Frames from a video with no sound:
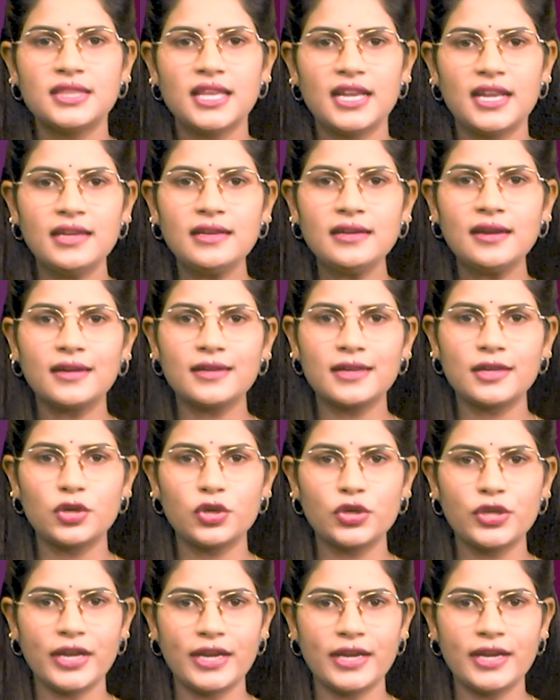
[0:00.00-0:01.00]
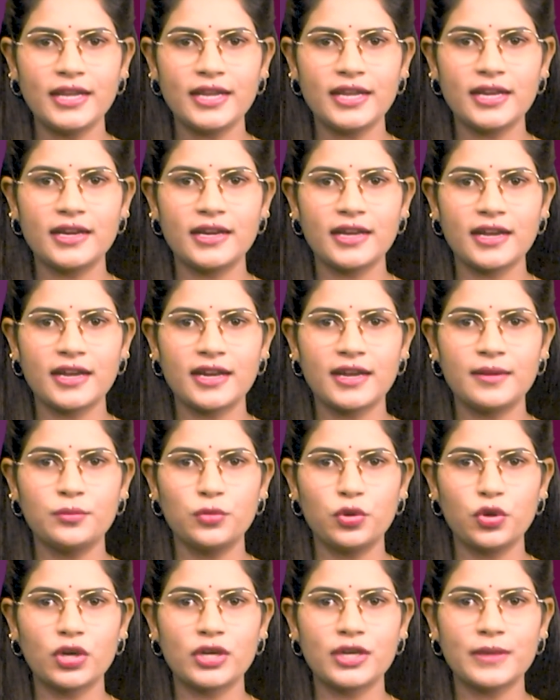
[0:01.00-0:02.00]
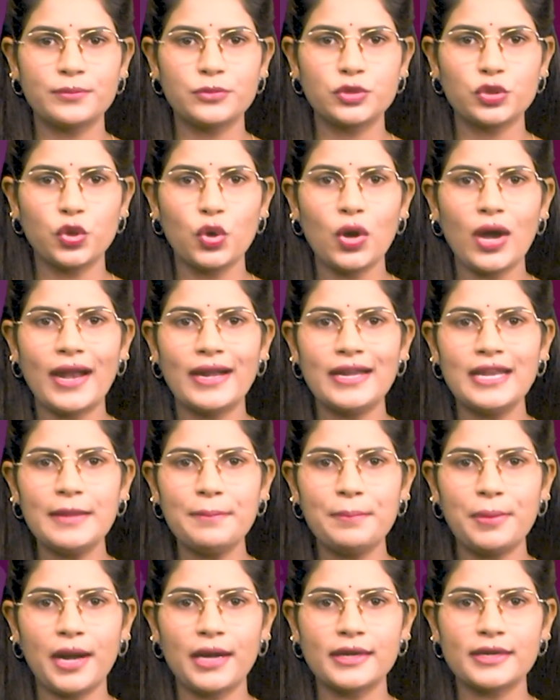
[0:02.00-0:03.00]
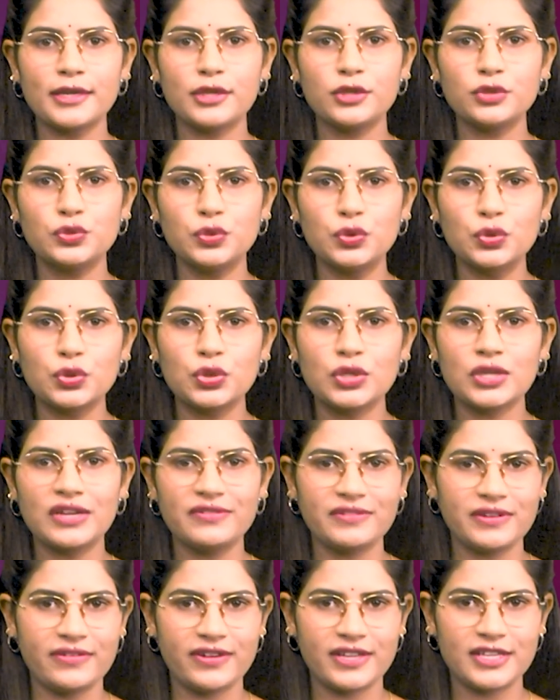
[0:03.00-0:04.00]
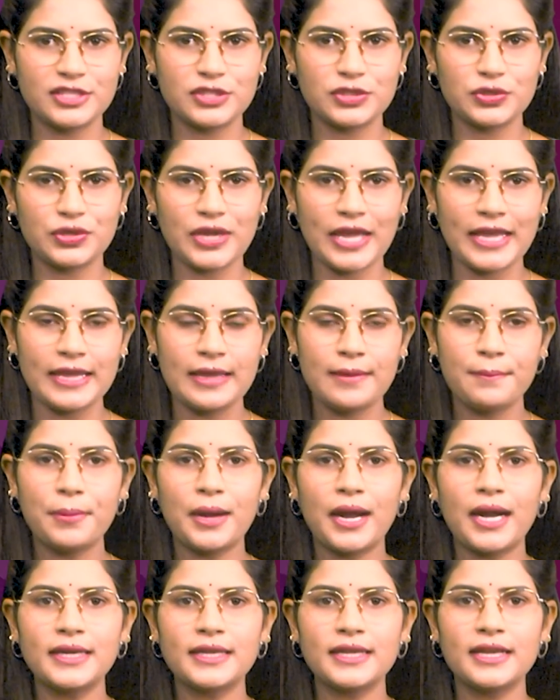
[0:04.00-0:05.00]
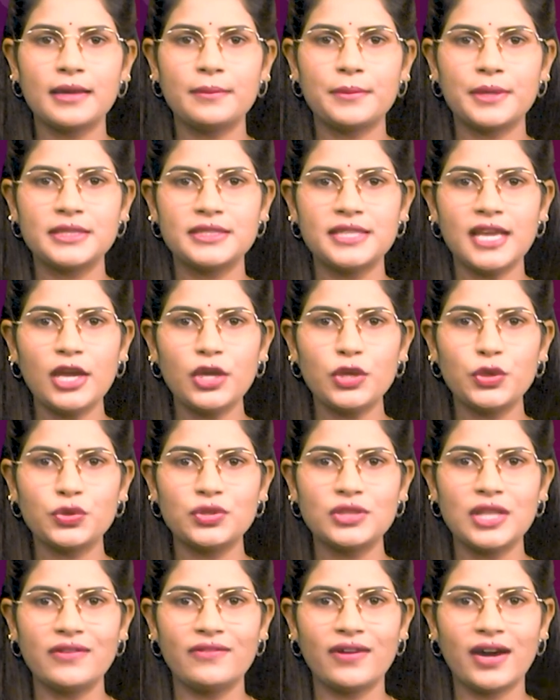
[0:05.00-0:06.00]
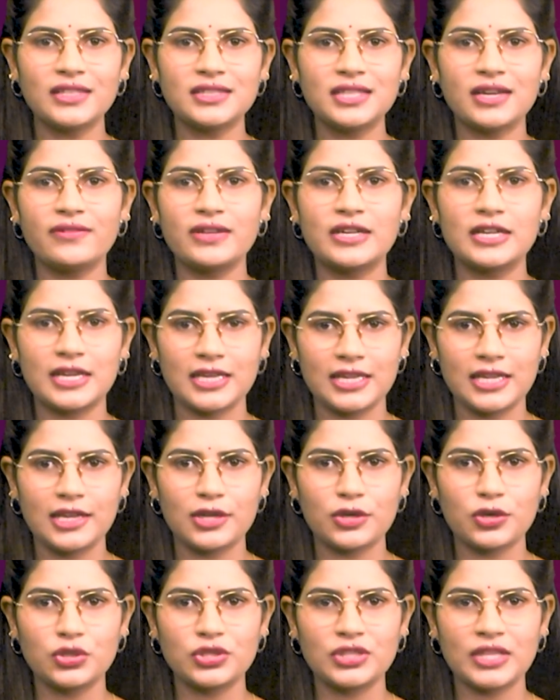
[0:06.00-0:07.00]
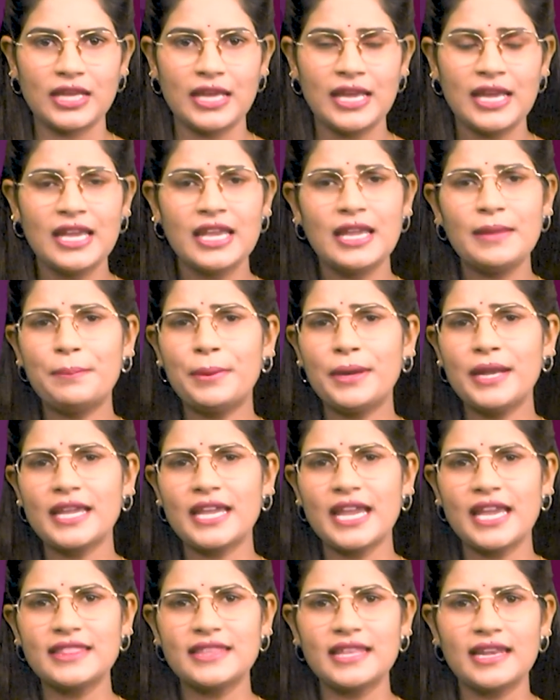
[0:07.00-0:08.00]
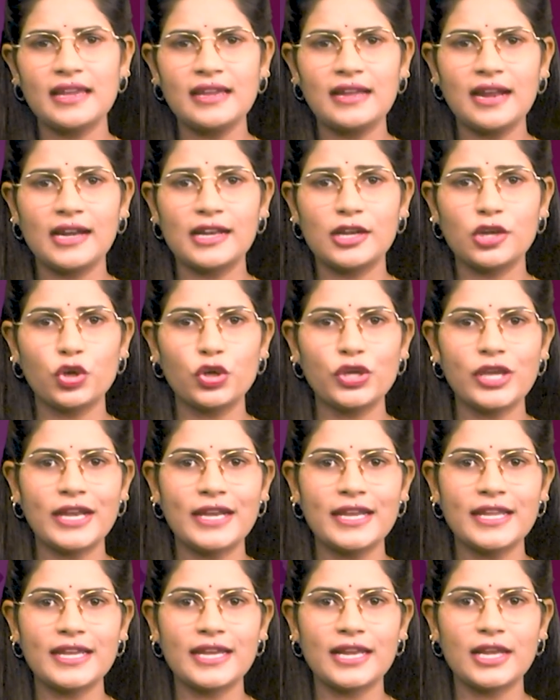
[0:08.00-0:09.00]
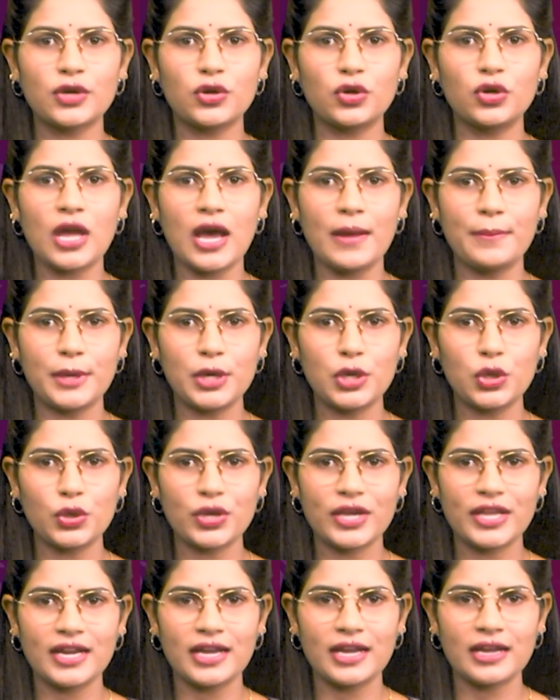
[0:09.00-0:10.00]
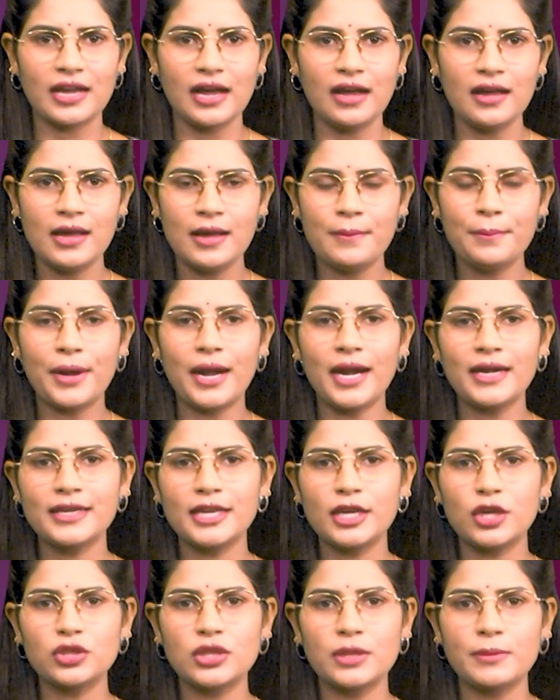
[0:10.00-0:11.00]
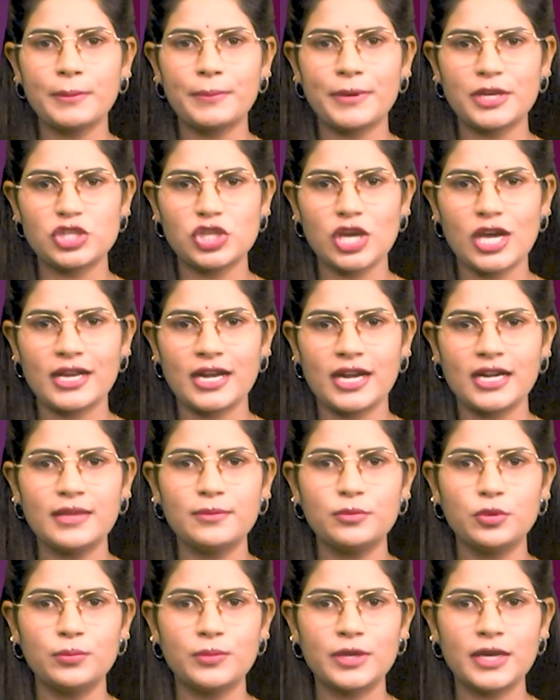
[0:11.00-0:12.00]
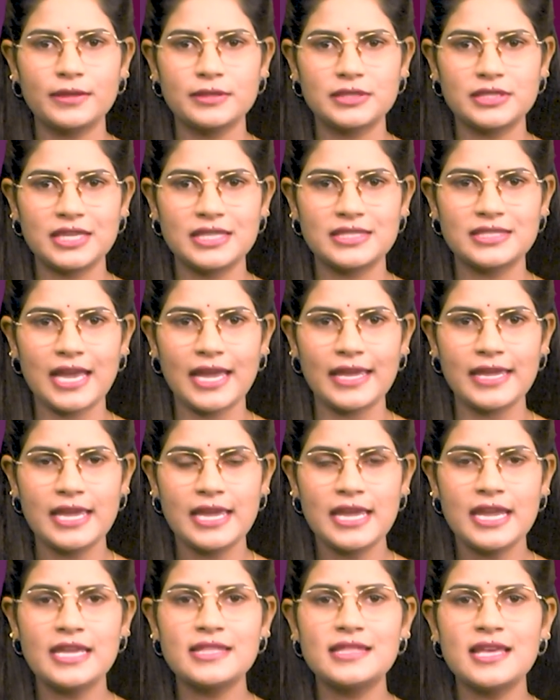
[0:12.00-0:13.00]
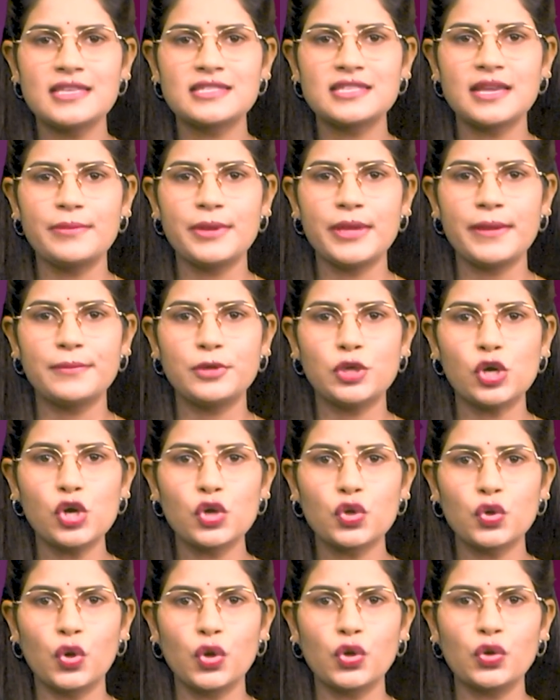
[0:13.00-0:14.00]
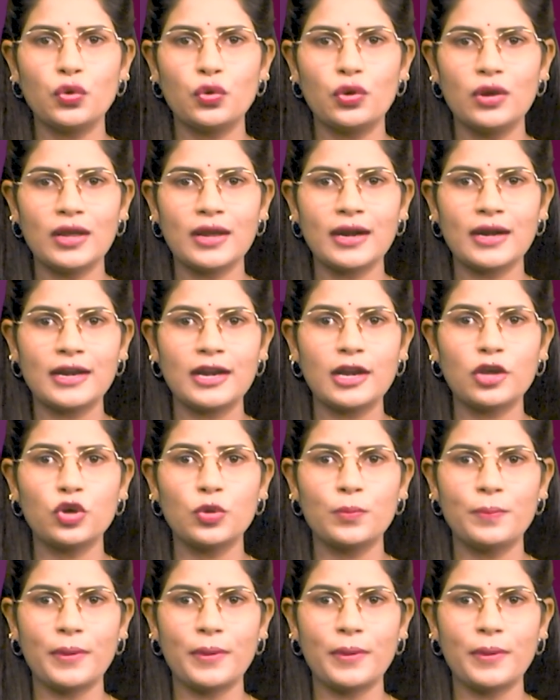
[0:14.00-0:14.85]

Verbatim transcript: తెలంగాణలో ఎన్నికల నగరం మోగటంతో అన్ని పార్టీలు దూకుడుగా వ్యవహరిస్తున్నాయి పార్టీల మధ్య యుద్ధ వాతావరణం నెలకొంది ఇప్పటికే తెలంగాణలో ఎన్నికల కోడ్ అమల్లోకి రాగా పార్టీలు తమ ప్రచారాన్ని ముమ్మరం చేశాయి ఇదే సమయంలో కోడ్ ఉల్లంఘనలకు